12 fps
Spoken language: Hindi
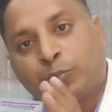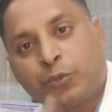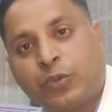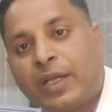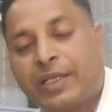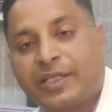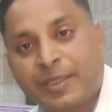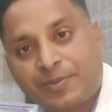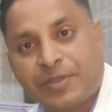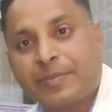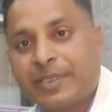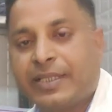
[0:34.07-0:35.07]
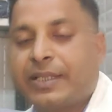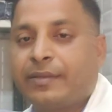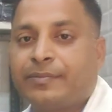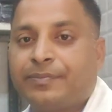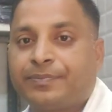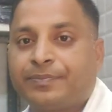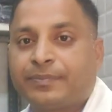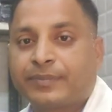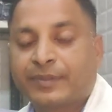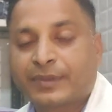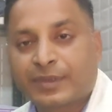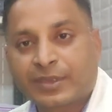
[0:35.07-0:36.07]
पूरा टिप समझिए
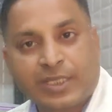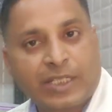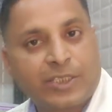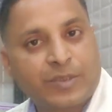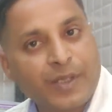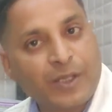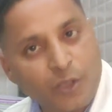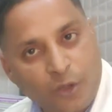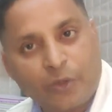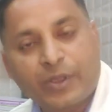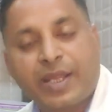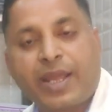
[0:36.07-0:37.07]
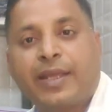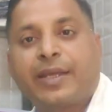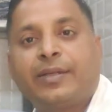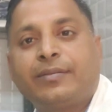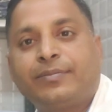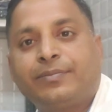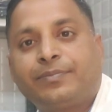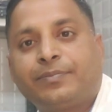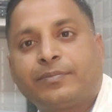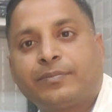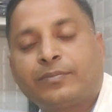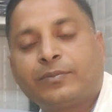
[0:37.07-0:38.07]
कस्टमर लौट के आएगा
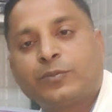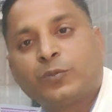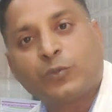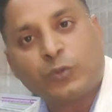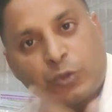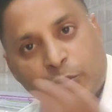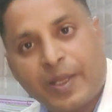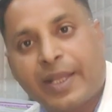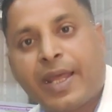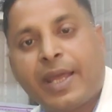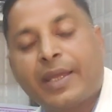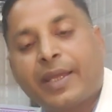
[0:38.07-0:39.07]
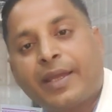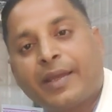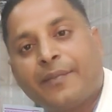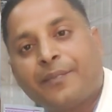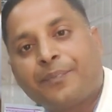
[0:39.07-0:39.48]
दोबारा आएगा